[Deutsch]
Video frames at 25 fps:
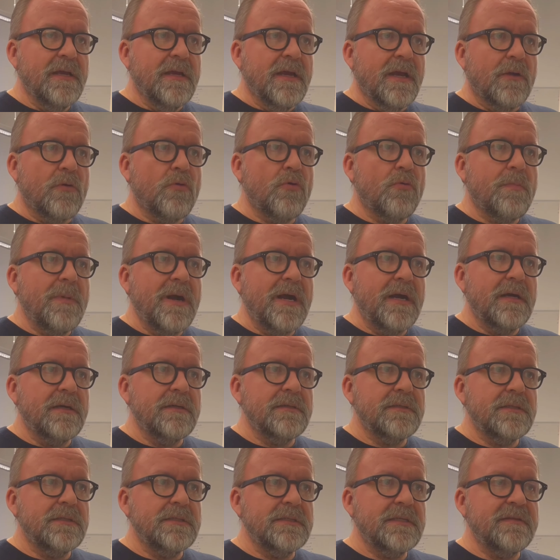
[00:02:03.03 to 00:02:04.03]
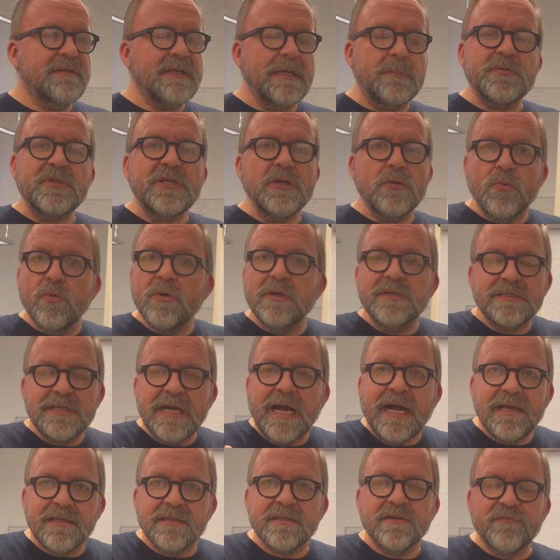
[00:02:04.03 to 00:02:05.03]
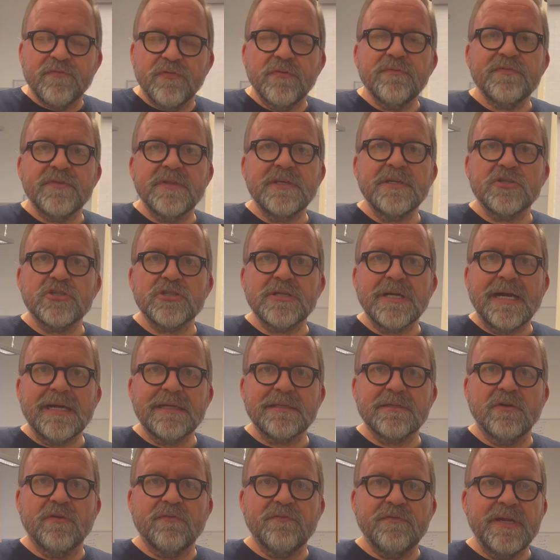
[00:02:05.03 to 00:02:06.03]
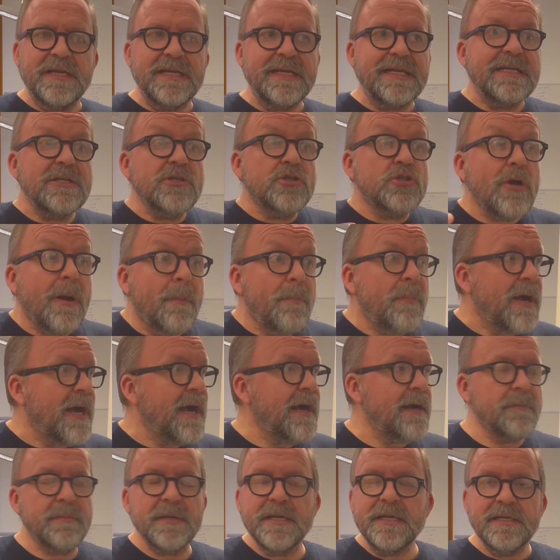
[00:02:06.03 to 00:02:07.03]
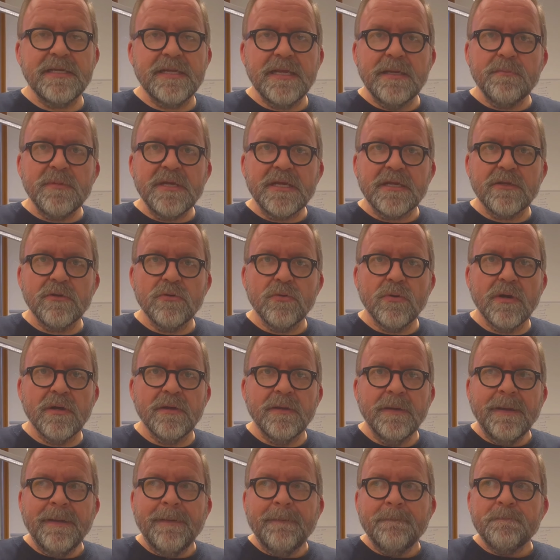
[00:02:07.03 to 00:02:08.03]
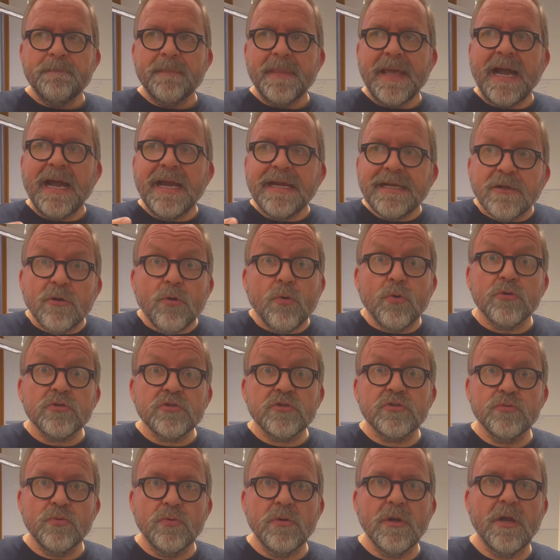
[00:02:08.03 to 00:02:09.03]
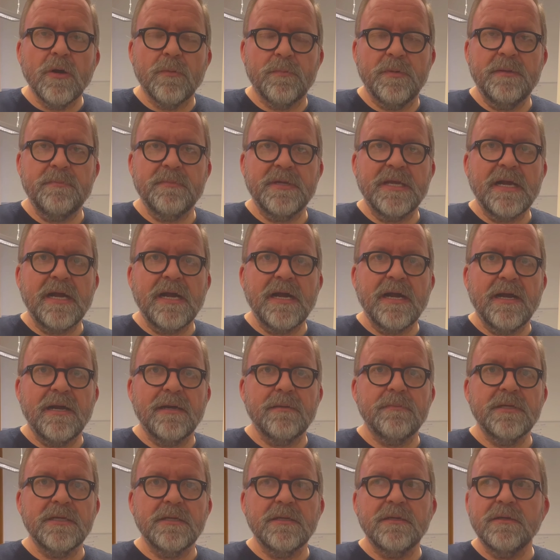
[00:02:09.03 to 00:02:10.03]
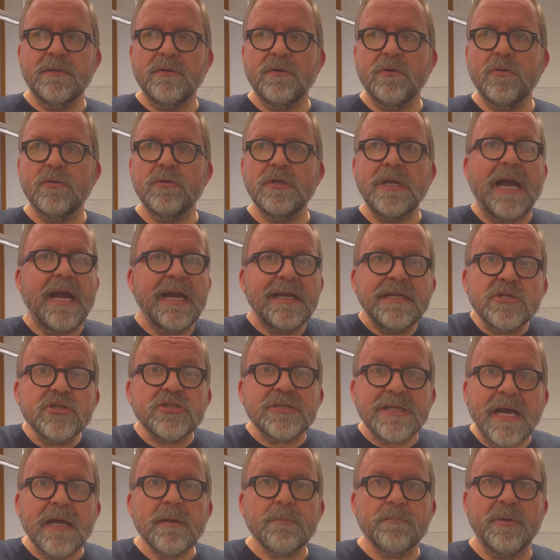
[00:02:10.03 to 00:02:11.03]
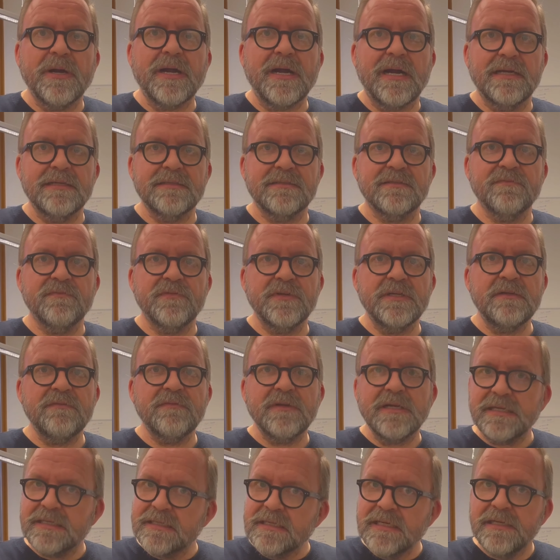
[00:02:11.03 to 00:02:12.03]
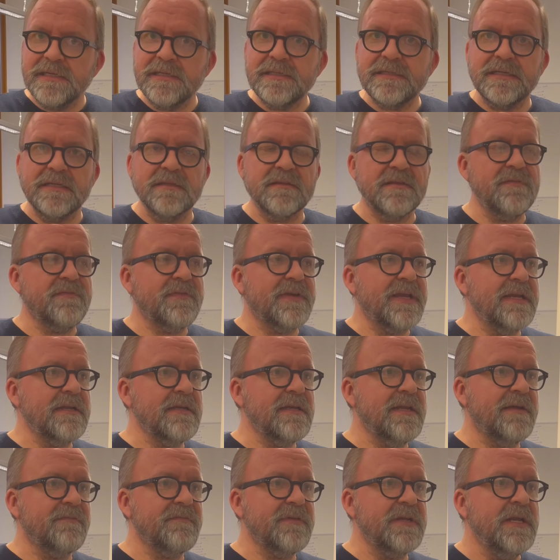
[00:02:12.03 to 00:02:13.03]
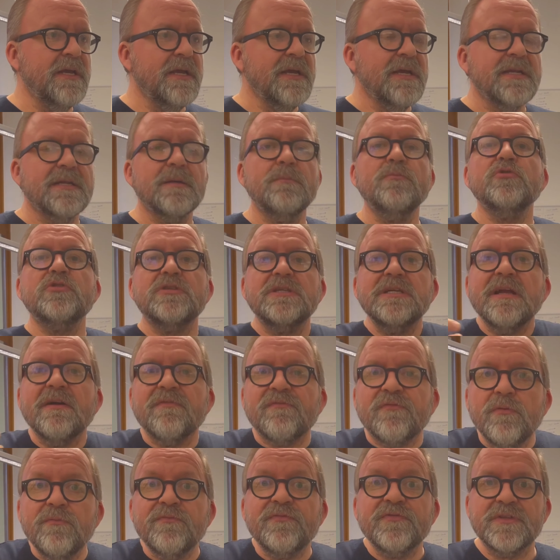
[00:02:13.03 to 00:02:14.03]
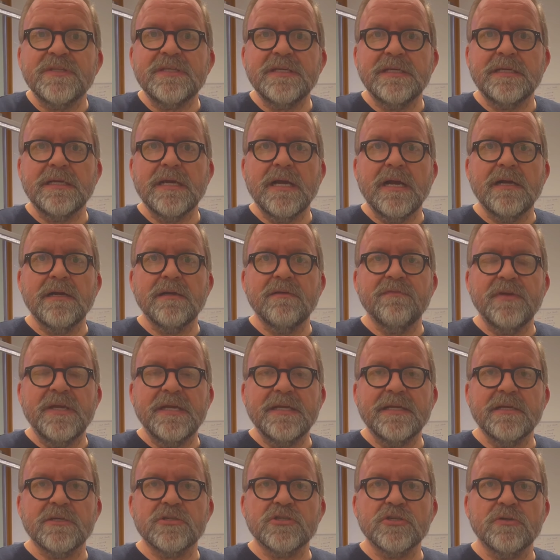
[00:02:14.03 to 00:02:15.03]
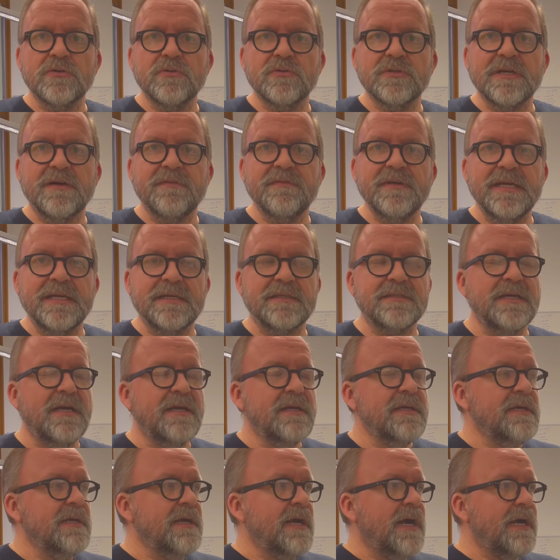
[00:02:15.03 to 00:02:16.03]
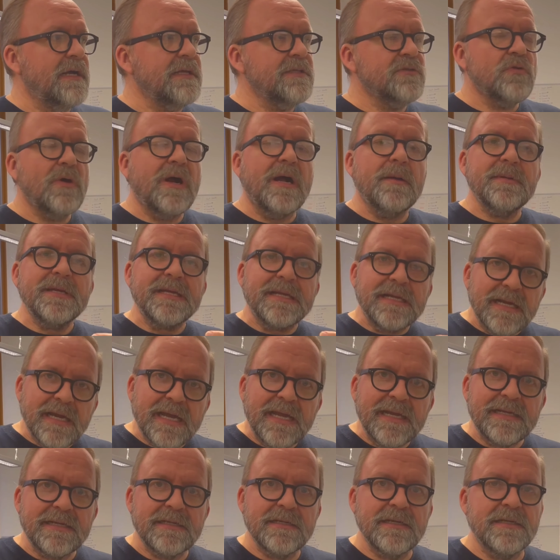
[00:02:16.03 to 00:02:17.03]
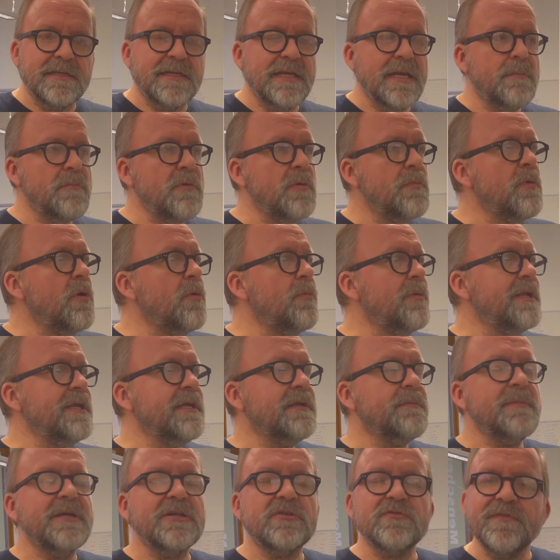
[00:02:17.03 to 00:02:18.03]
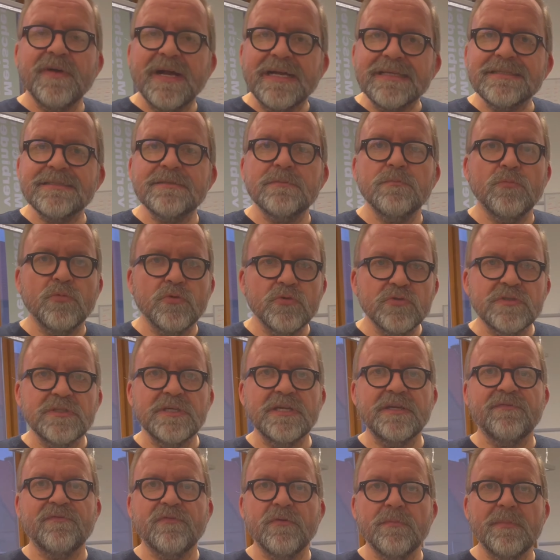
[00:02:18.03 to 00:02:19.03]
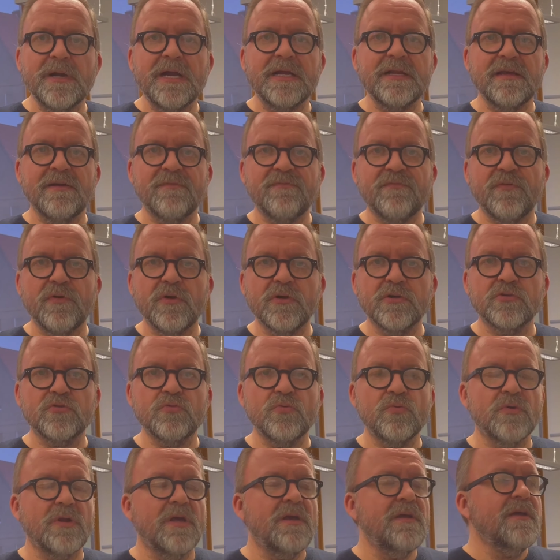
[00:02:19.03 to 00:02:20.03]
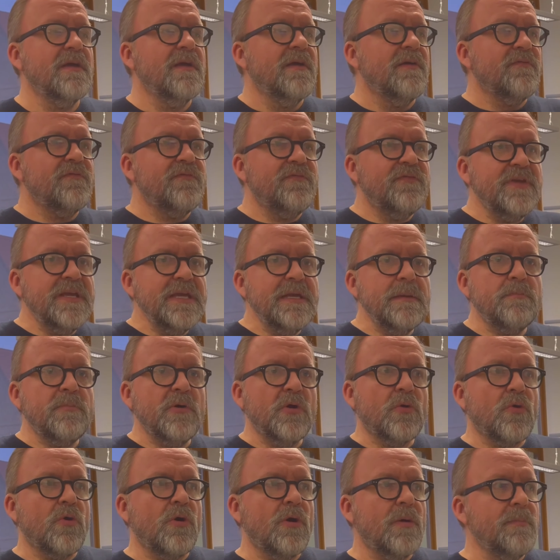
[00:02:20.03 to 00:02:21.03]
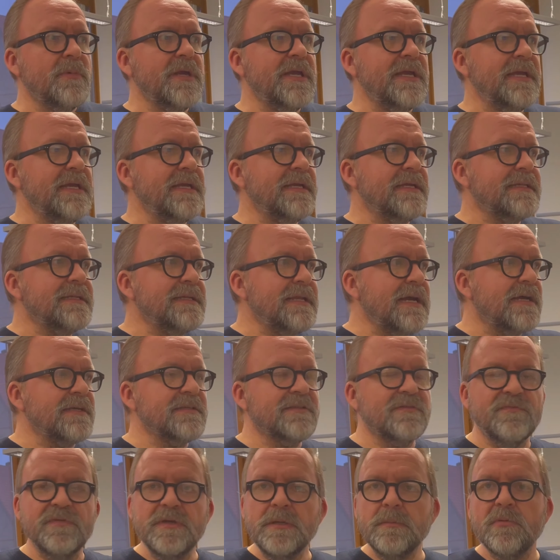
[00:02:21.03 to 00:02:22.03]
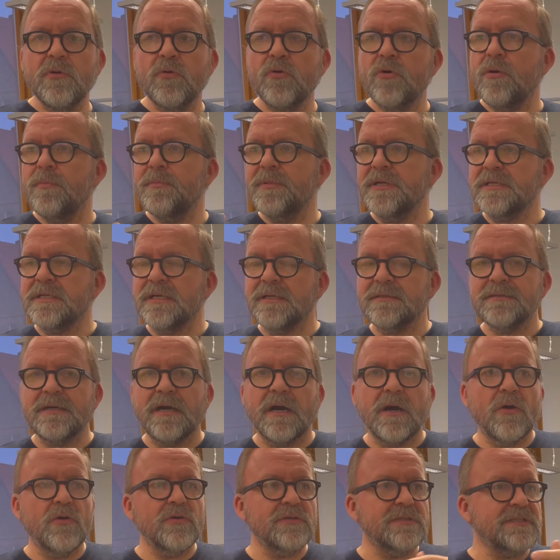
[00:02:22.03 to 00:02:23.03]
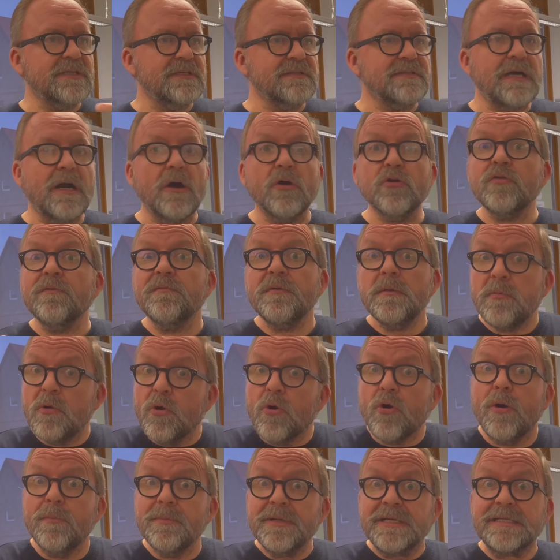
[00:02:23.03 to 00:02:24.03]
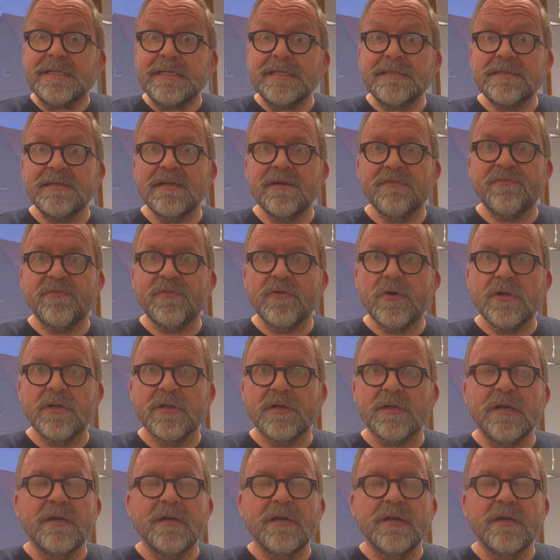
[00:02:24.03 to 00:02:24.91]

guck mal, selbst die USA sind 50 Staaten und wenn ich einen Job habe, in dem ich nur einen großen Urlaub im Jahr habe und einen Staat bereisen will, weil ich den intensiv kennenlernen will, dann müsste ich ja 50 Jahre, wäre ich ja schon unterwegs. Also habe ich gerechnet. Ich habe mir überlegt, Mensch, was muss ich für meinen Erfolg tun? Wie bekomme ich das? Wie bekomme ich das Haus, das Auto? Wie bekomme ich diesen Erfolg?